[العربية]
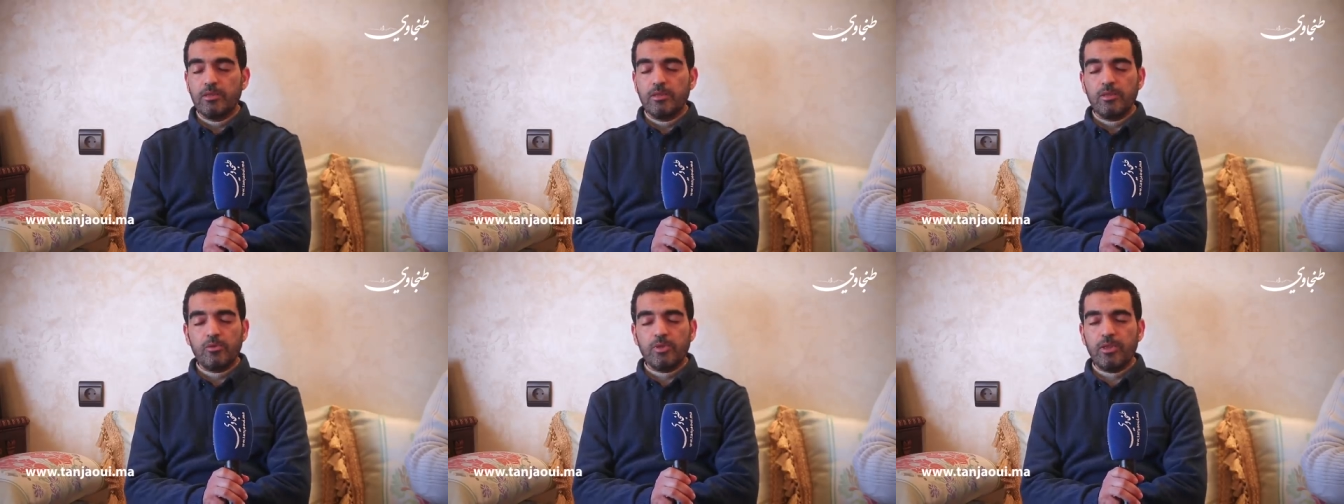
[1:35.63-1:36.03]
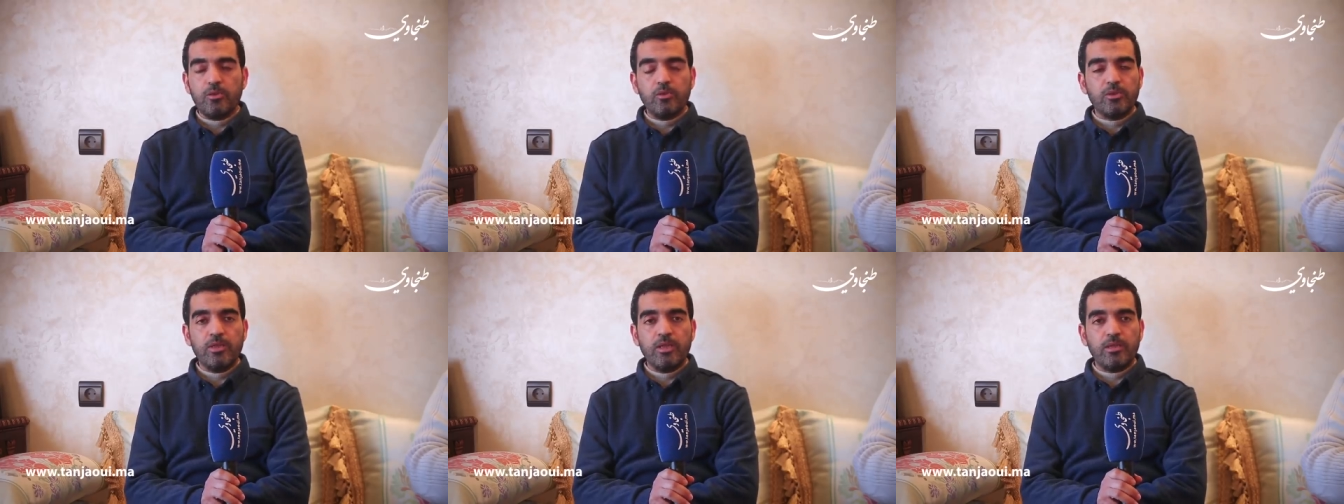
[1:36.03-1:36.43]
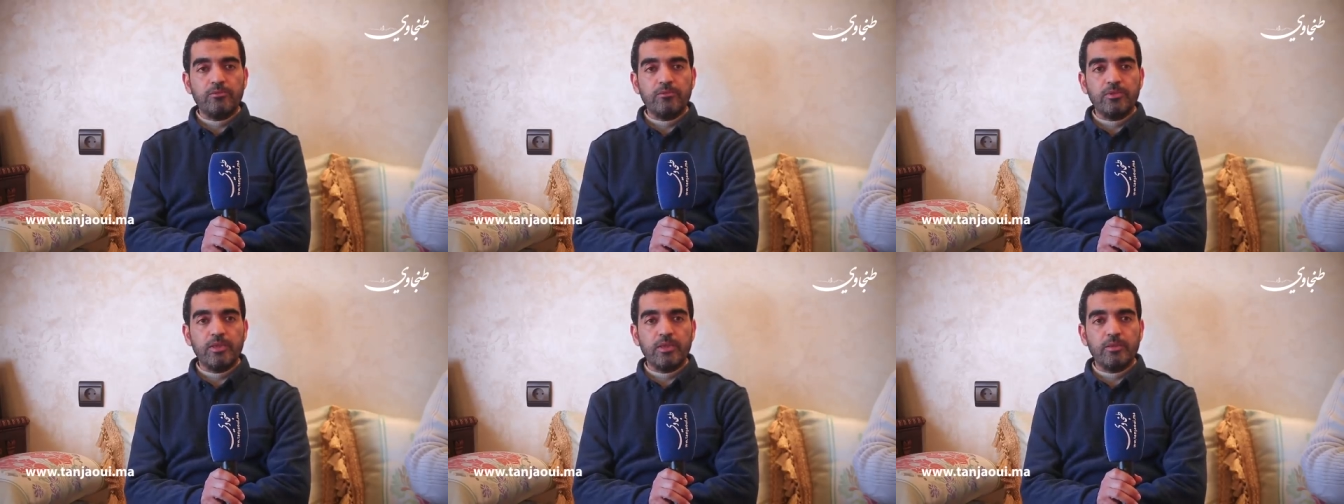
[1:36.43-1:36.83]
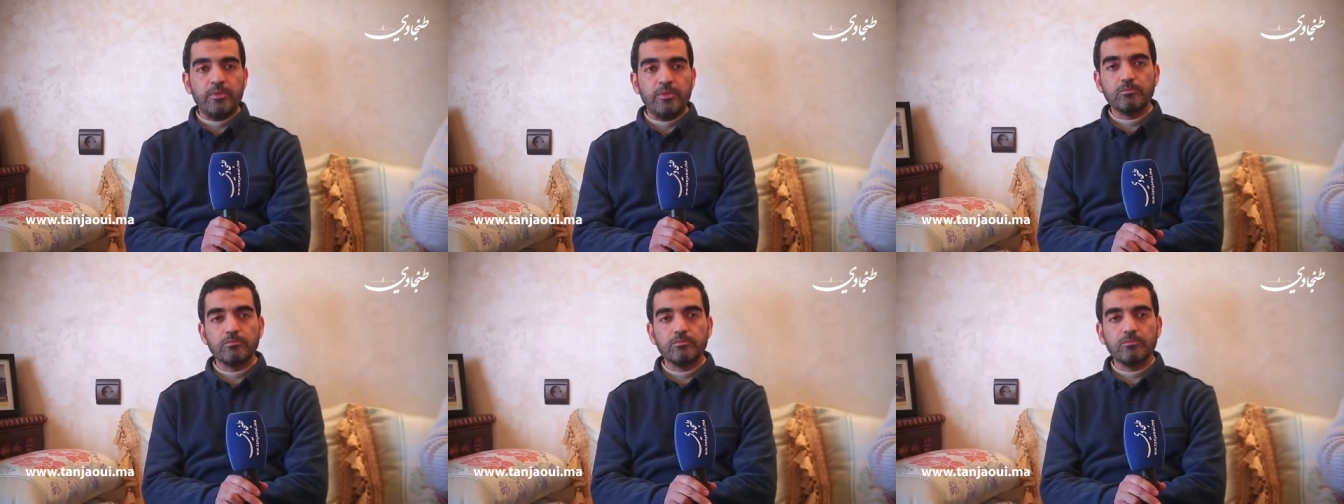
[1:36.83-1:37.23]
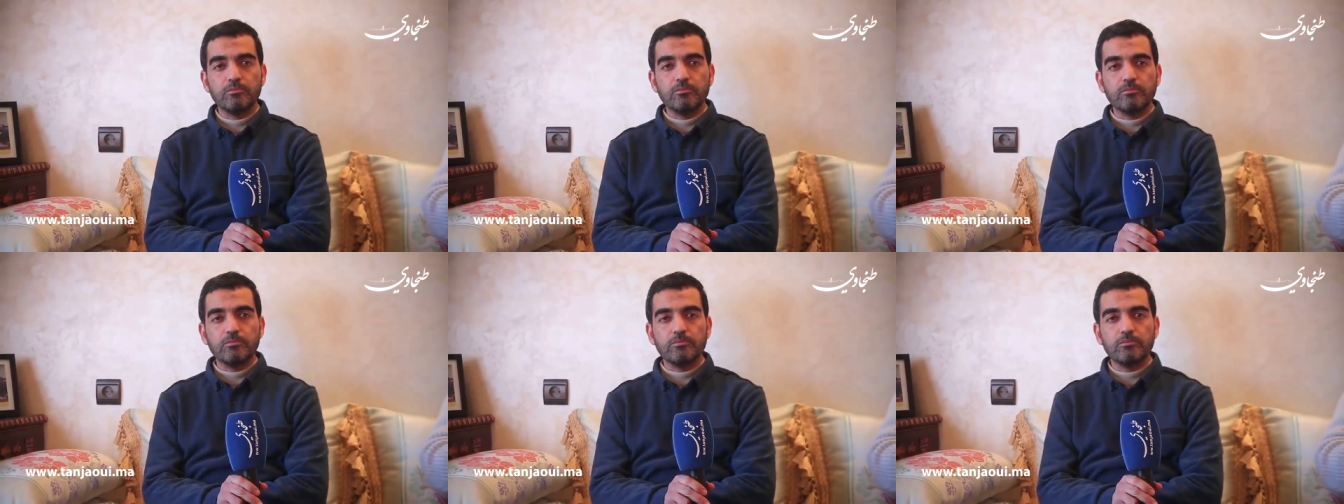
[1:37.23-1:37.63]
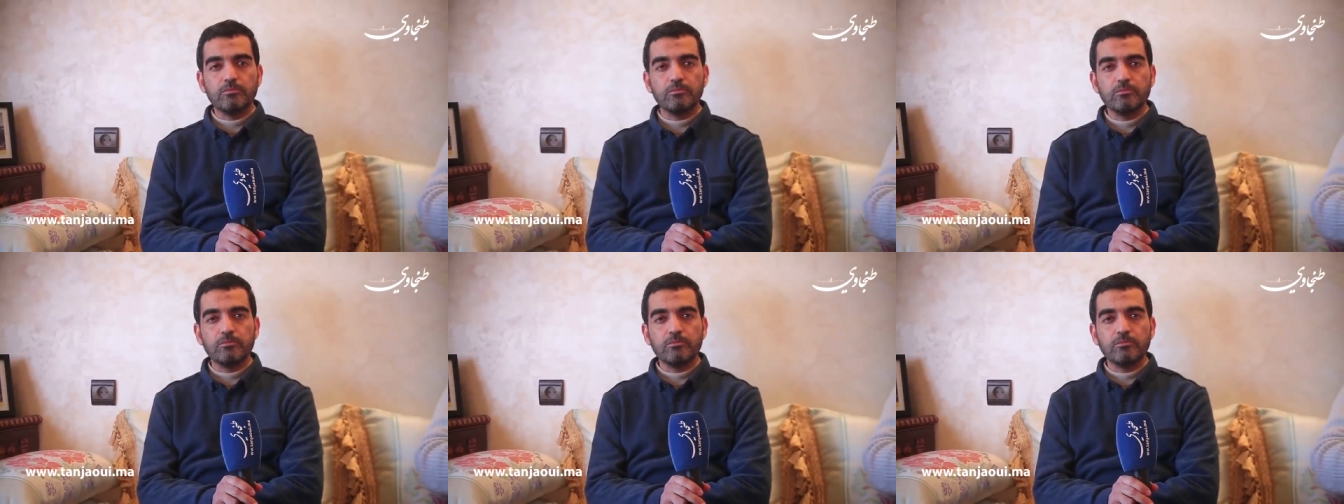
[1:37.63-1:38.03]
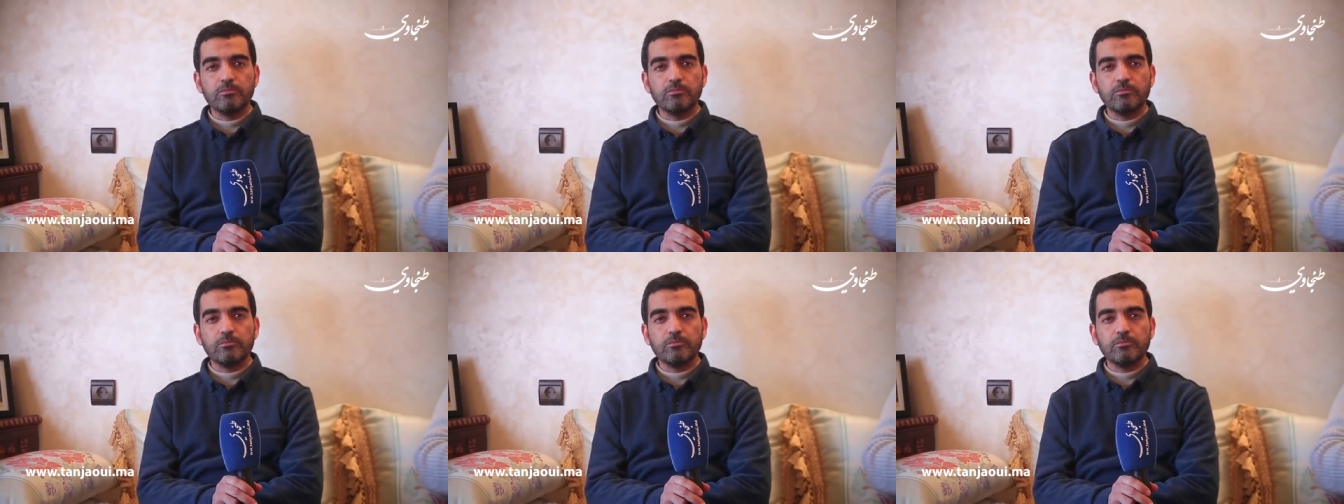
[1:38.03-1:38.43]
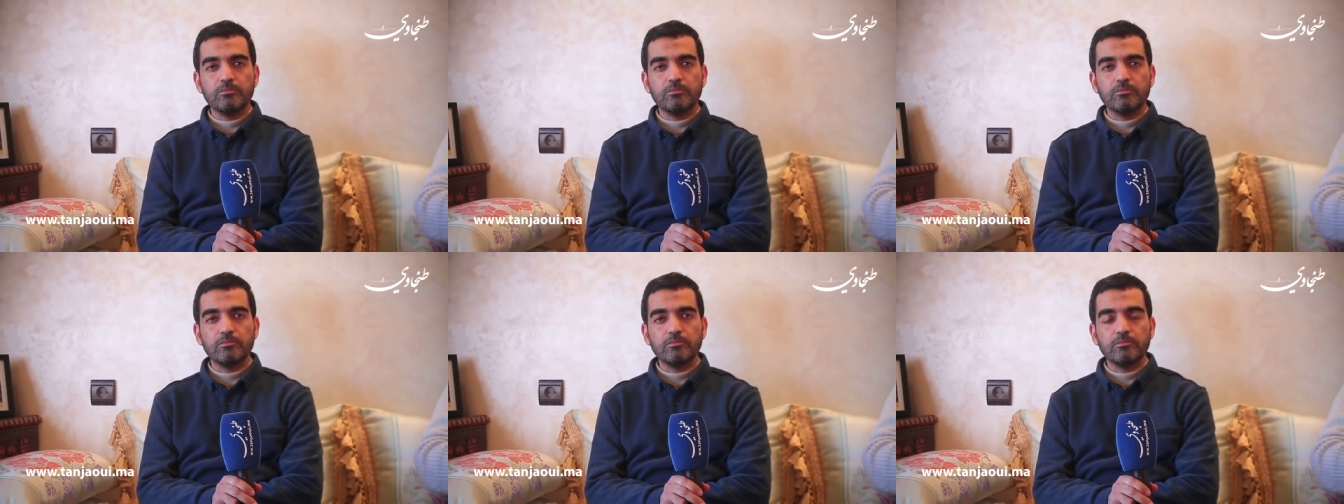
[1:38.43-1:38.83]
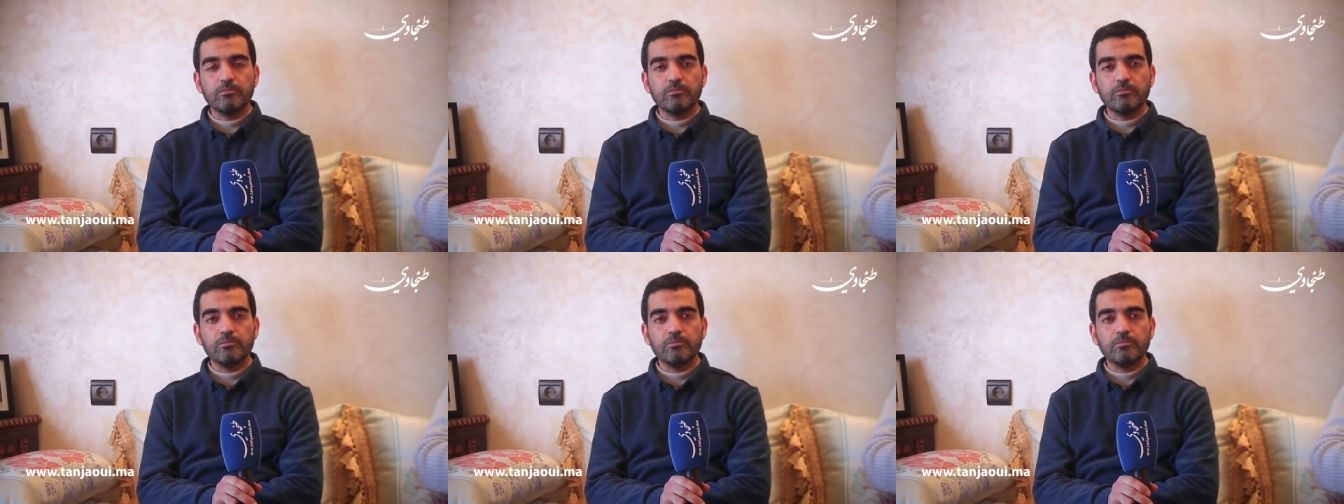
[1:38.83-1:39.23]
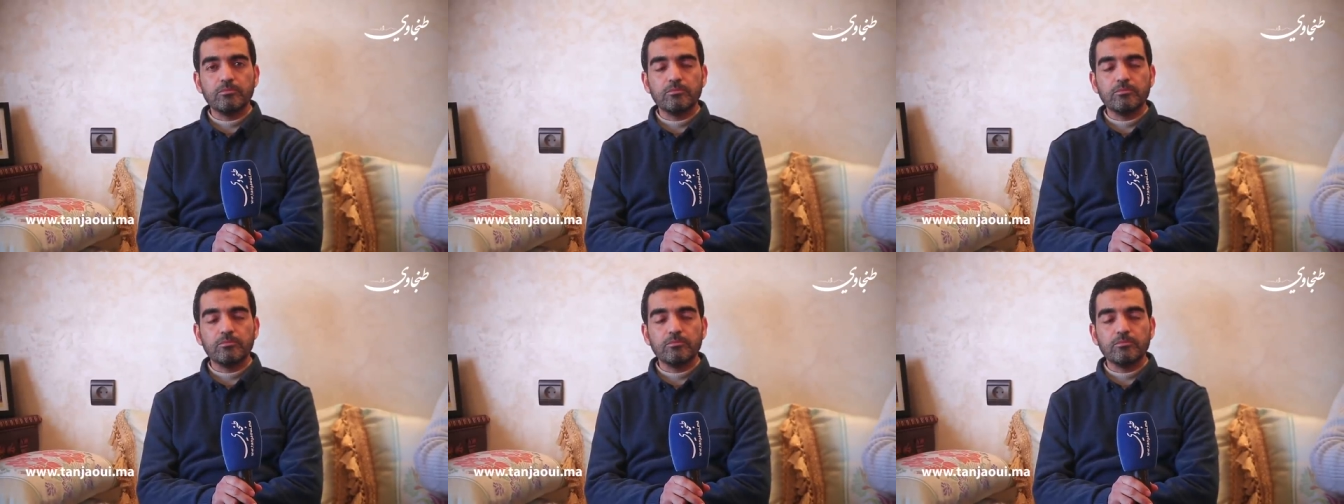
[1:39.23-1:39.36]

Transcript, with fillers: اي والله ياخذ الحق في الظالمين لكن علاش سبب التعاطف الناس كبير واش